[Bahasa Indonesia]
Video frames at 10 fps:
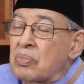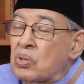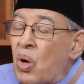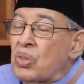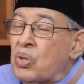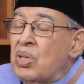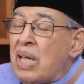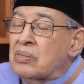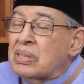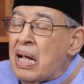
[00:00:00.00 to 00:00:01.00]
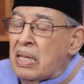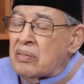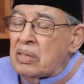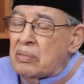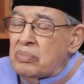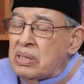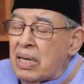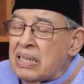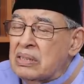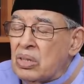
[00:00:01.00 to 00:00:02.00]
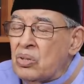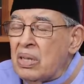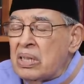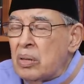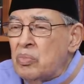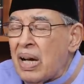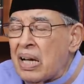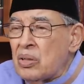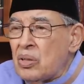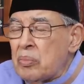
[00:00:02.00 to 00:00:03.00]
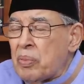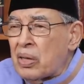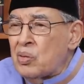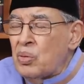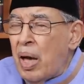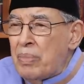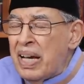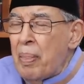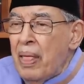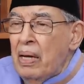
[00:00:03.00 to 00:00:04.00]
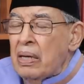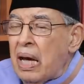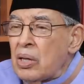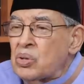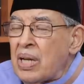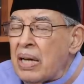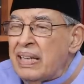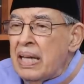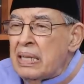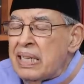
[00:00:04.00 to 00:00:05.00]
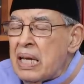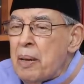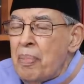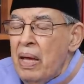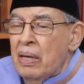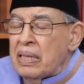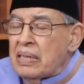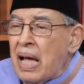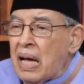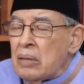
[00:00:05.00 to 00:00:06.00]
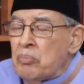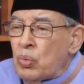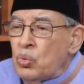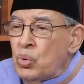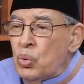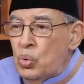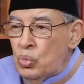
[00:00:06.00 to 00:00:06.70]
contoh yang sangat eh, jelas itu yang dikemukakan oleh para ulama, kalau seandainya kita akan berwudu,